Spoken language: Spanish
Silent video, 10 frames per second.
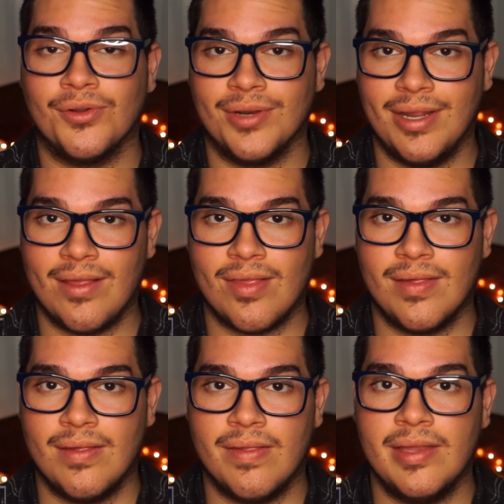Rodríguez
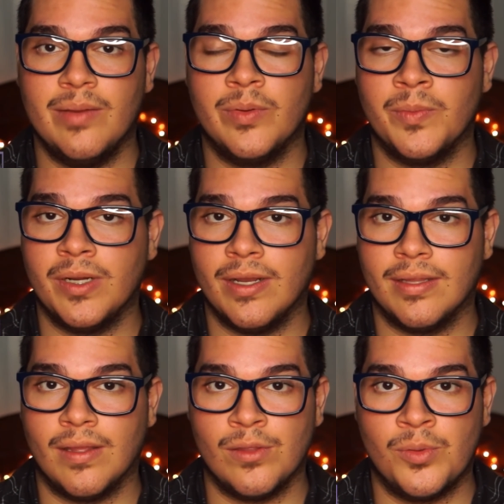y si es la primera vez
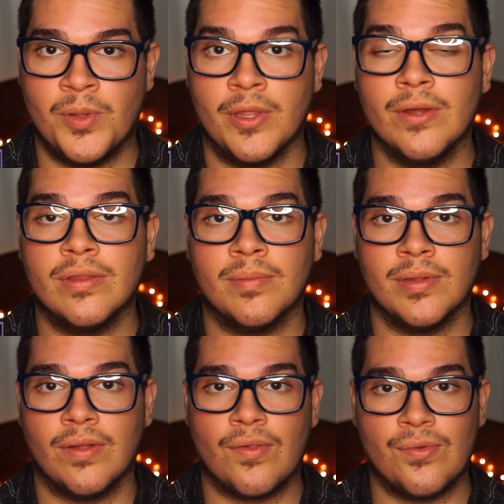que están viendo mis videos te
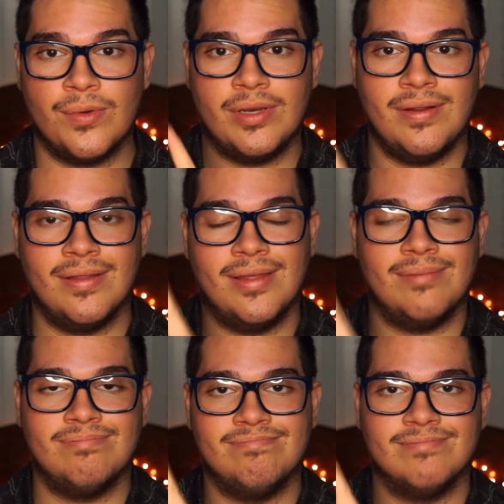invito a
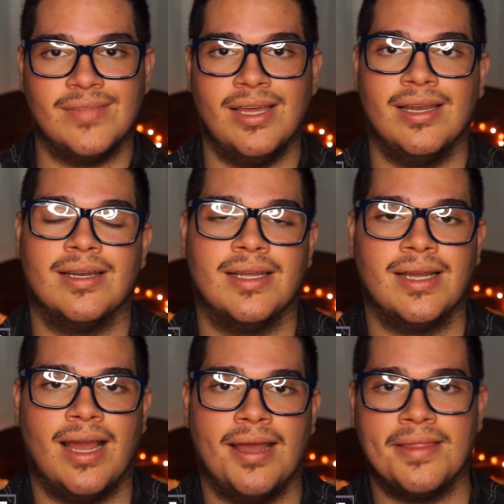suscribirte y darle
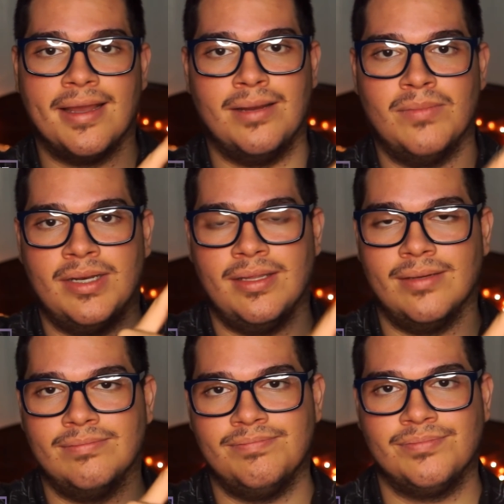click a esta
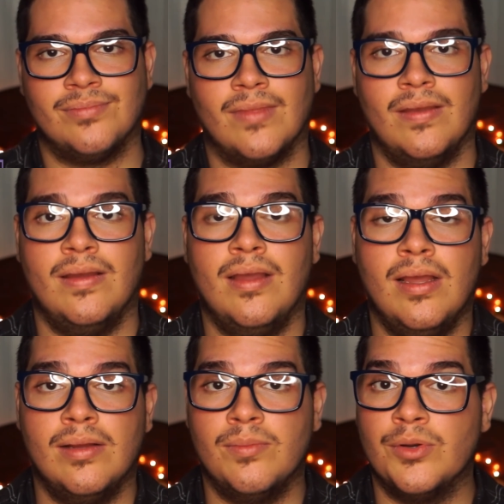campanita.
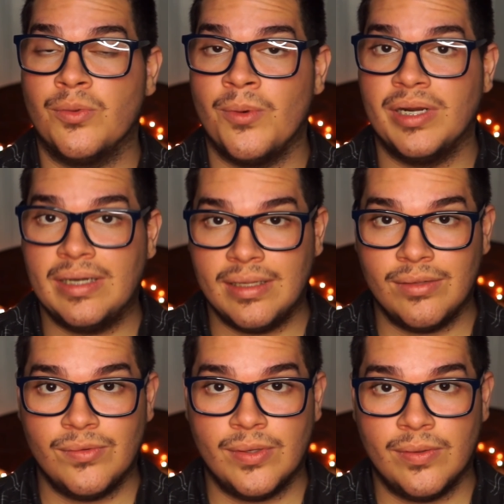Bueno, como veré en el
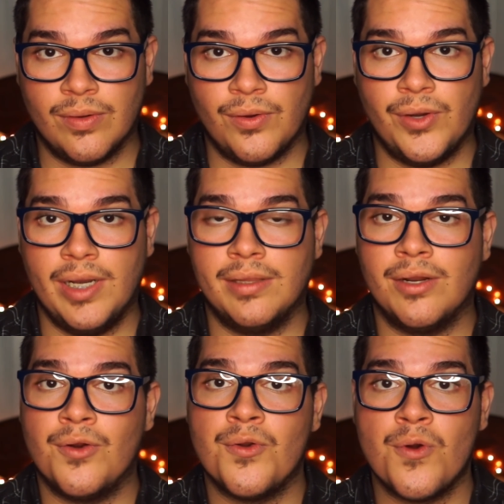título, hoy les
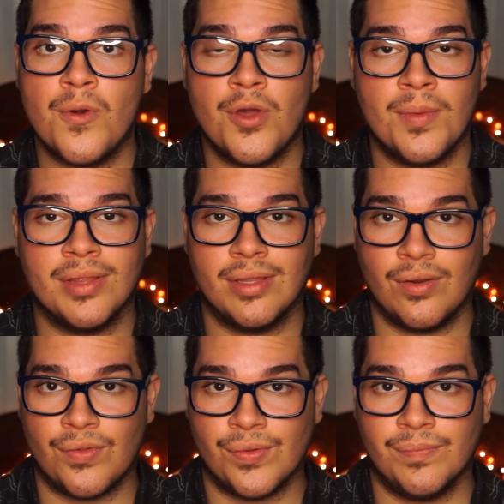traigo un nuevo video
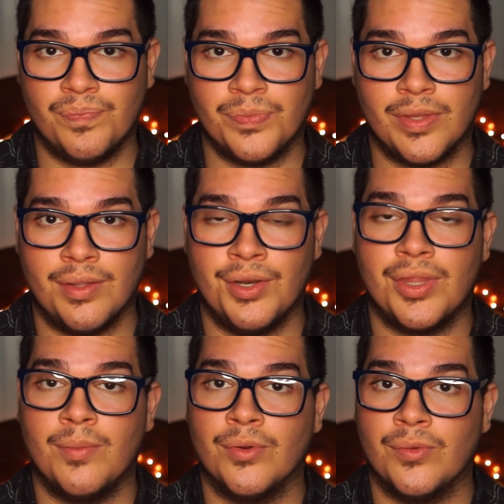misterioso y en
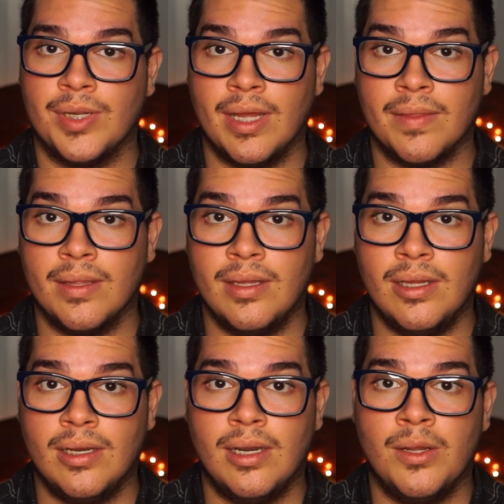esta oportunidad
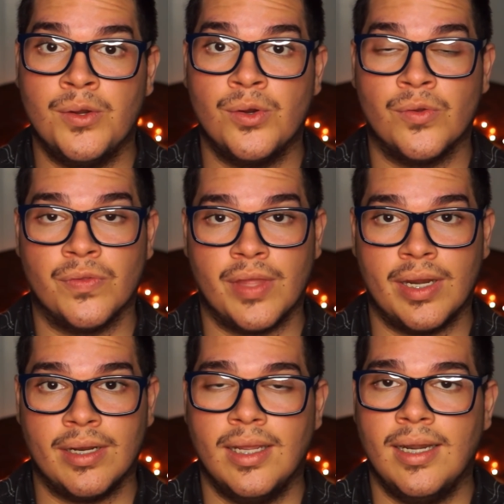les voy a
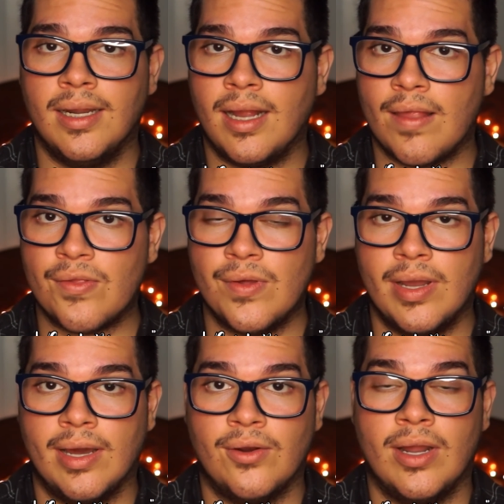contar el caso
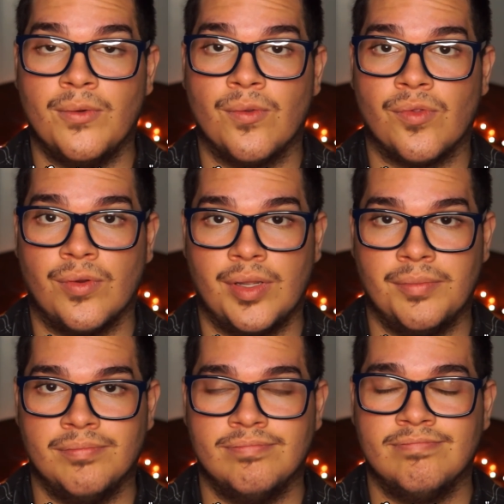de Carola Brusoni.